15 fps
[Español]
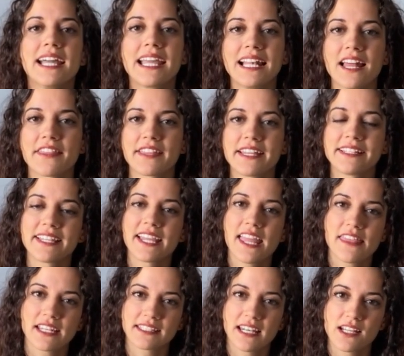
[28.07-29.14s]
El aceite
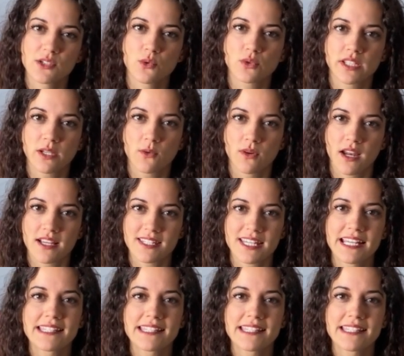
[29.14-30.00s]
hidrata las cutículas,